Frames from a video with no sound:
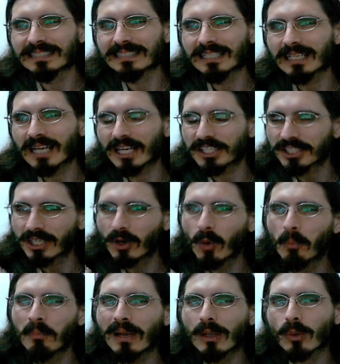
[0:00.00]
encaixa
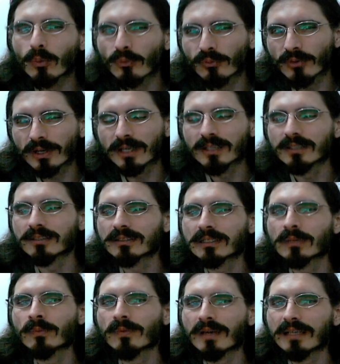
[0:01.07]
como uma luva.
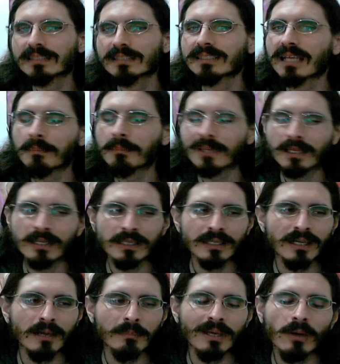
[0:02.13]
Então, essa é a minha,
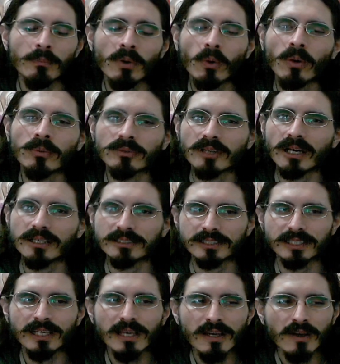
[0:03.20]
a minha, o meu
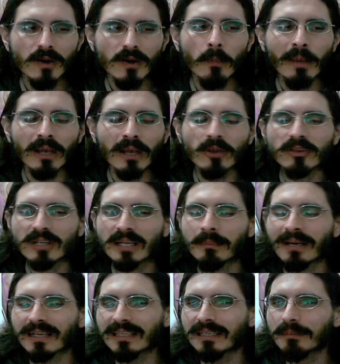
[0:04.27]
contraste. Um
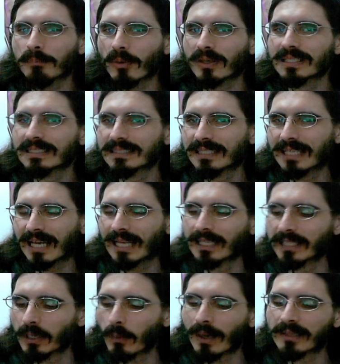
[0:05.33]
melodrama que pode ser
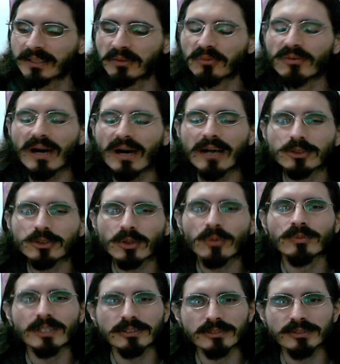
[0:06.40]
adequado em vários
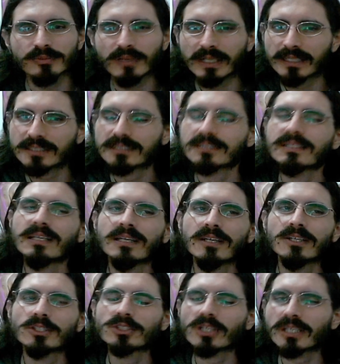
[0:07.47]
contextos diferentes,
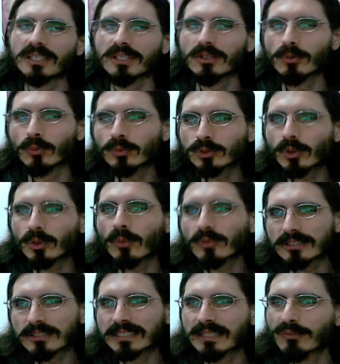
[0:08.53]
só que em alguns
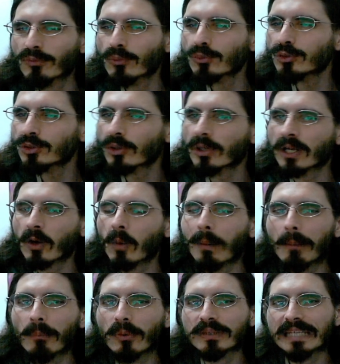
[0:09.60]
contextos ele funciona com
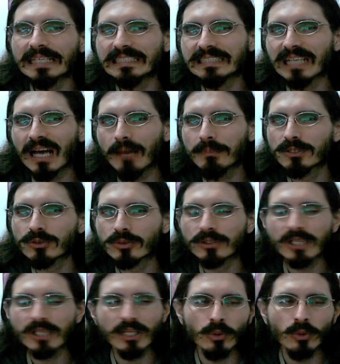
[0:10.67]
uma potência
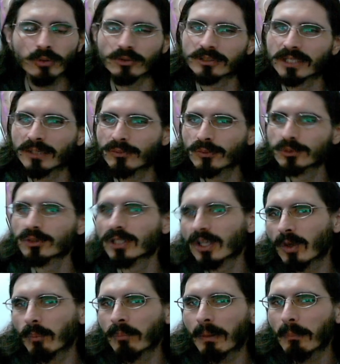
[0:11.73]
absurda, em outros ele funciona
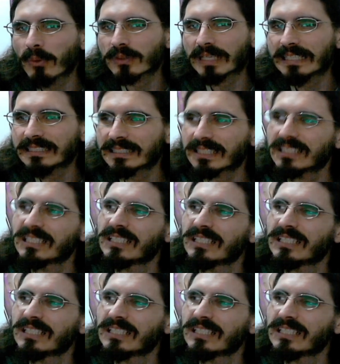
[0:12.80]
com uma potência